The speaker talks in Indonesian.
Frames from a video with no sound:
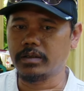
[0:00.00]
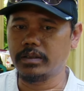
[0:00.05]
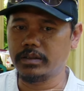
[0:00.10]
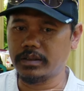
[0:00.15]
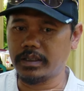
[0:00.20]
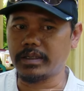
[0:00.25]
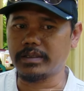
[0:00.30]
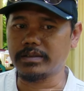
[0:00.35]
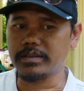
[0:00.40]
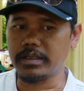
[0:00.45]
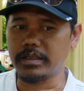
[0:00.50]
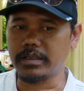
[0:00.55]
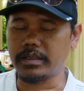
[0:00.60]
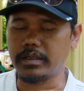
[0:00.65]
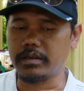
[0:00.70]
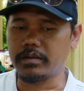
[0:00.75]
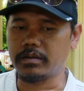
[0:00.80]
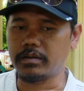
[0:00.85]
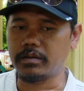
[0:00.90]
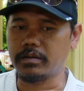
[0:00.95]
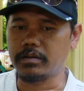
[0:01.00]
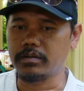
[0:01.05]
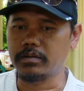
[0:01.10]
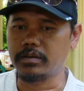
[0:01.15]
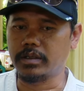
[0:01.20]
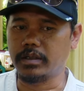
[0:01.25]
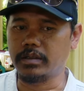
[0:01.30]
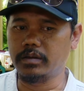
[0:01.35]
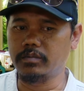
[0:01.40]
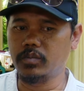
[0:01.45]
kita rasakan
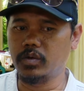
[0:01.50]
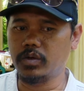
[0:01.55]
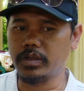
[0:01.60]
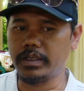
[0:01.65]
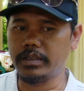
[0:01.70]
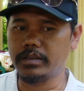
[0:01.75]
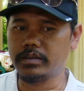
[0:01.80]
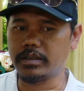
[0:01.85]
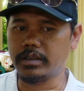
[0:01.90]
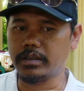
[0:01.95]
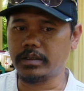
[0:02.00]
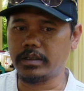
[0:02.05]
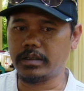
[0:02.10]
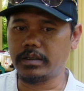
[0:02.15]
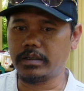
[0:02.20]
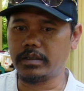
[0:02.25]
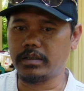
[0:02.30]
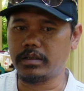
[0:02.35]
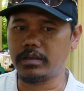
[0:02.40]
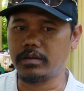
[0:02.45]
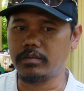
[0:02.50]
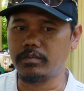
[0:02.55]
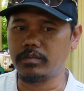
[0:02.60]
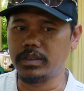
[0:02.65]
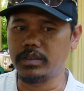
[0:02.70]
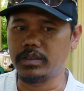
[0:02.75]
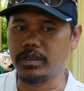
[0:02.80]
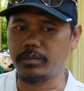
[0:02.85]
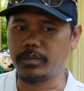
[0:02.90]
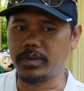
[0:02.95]
dari mulai saya
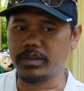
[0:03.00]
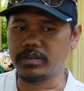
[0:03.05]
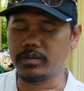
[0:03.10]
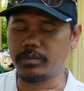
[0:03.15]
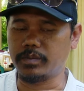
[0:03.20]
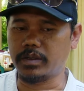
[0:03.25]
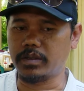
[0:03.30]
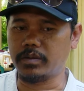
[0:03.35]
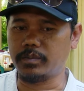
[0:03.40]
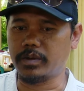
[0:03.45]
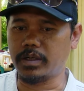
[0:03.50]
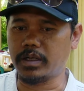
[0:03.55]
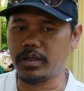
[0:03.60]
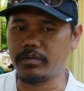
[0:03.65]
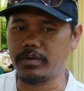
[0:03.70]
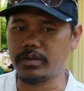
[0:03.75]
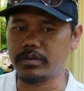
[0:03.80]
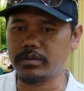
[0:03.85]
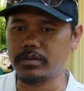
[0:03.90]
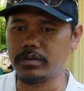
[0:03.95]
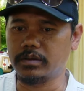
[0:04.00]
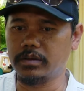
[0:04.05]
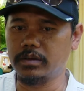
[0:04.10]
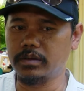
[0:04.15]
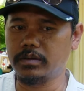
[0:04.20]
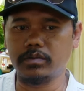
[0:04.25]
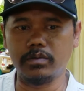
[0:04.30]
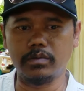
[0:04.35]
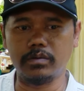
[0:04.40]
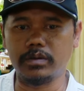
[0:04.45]
menjabat sebagai pengawas
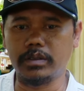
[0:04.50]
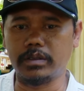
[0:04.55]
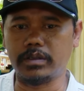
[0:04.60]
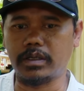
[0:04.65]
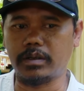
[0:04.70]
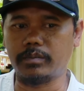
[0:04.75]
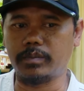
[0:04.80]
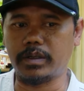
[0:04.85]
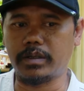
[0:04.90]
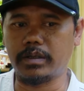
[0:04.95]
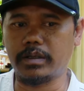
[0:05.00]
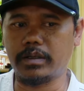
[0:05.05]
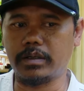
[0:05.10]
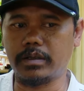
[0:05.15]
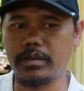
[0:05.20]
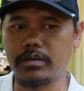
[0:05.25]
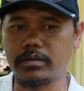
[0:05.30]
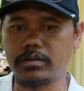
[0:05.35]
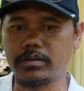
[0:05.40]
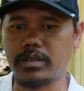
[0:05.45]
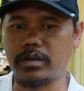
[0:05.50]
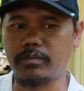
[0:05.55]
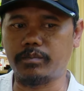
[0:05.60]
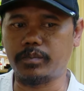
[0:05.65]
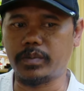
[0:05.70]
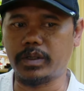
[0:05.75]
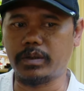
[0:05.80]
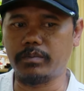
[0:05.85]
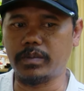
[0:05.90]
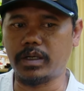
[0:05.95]
itu tidak pernah
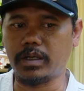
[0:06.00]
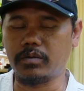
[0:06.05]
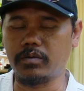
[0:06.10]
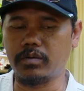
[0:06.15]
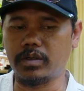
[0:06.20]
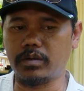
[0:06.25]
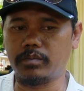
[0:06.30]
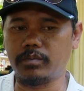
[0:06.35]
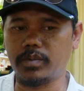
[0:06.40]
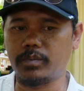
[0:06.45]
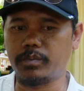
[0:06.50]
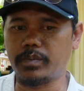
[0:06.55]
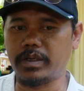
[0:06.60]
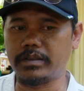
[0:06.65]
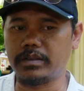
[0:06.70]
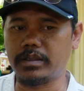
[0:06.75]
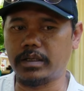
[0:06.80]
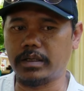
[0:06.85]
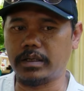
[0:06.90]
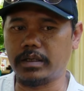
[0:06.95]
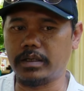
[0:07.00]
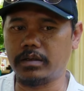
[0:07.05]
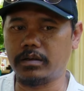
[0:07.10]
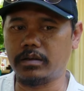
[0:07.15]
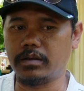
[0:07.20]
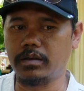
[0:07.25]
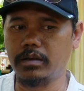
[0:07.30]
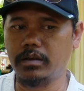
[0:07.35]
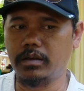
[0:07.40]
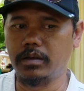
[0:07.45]
sampai melakukan
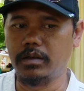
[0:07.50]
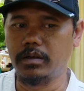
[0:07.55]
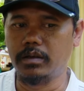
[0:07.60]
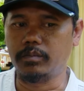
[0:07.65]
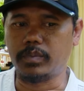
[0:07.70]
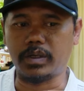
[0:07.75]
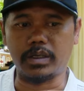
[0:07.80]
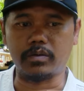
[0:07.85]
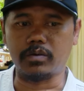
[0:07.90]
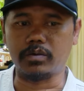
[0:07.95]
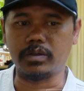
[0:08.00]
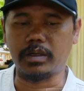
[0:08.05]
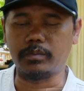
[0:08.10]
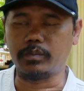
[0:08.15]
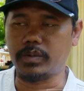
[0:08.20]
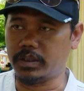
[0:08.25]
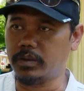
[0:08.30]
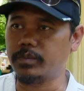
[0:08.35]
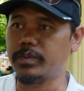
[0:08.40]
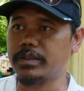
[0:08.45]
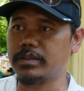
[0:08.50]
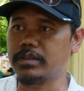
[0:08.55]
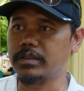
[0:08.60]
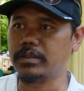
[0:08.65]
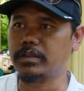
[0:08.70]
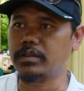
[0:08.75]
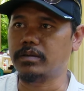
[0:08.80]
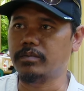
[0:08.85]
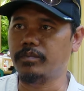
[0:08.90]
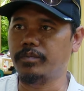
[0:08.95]
perpanjangan perekrutan PTPS
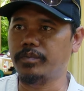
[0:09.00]
ini.